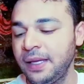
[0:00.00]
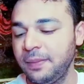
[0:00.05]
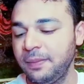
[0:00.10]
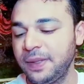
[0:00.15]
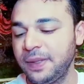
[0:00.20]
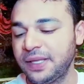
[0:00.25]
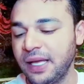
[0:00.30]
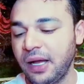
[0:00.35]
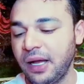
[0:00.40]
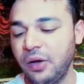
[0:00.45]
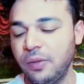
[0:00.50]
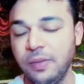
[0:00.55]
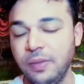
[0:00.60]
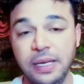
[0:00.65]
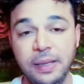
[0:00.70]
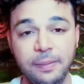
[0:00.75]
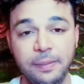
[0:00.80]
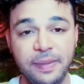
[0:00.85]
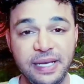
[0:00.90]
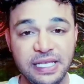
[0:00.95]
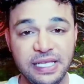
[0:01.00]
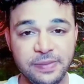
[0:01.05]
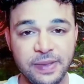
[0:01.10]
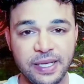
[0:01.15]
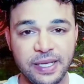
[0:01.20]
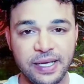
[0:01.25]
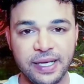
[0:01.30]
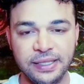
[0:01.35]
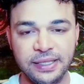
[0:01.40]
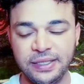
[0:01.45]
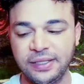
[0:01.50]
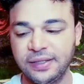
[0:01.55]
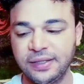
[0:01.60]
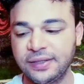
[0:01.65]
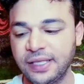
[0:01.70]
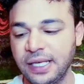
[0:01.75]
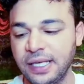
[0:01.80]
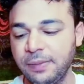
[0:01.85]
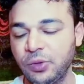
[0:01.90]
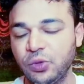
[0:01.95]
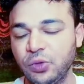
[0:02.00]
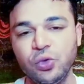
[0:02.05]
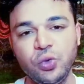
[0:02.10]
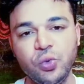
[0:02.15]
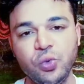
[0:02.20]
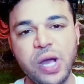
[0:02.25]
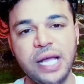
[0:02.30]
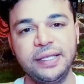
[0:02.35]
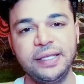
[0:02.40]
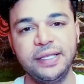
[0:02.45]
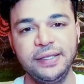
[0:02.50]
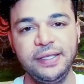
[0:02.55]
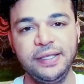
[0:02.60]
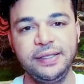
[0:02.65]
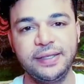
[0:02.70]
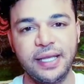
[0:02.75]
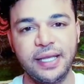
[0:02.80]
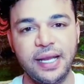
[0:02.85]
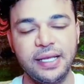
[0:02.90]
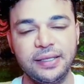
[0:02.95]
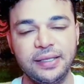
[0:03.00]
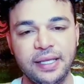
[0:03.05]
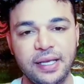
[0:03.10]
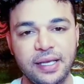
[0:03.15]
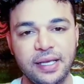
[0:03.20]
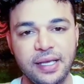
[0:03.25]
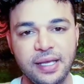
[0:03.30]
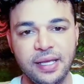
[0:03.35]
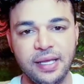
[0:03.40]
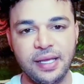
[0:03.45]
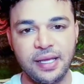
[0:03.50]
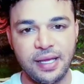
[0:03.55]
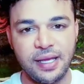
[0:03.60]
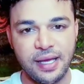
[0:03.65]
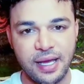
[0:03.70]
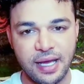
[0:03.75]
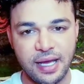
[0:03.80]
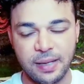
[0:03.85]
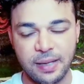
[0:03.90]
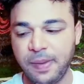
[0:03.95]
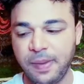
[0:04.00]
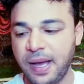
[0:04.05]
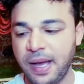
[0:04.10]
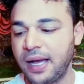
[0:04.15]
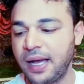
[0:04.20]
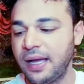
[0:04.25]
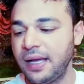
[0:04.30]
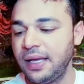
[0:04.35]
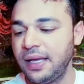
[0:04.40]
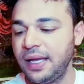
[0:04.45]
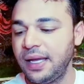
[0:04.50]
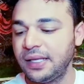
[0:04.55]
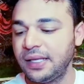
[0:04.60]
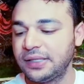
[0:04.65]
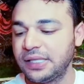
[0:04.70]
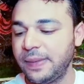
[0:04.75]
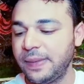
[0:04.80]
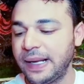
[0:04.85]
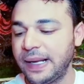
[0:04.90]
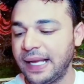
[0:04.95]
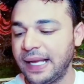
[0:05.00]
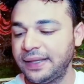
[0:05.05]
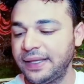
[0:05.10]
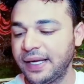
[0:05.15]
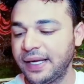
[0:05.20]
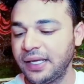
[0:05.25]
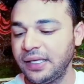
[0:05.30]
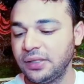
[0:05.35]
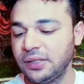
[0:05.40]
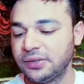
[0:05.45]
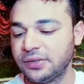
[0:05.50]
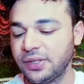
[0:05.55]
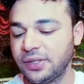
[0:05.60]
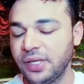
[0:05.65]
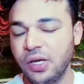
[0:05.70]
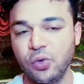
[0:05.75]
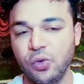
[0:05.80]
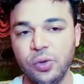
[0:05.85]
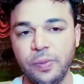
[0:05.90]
بتاعهم بالنسبة لخريطة الطريق بتكون واحد اتنين تلاتة أربعة هنا طبعا عندك الاطراق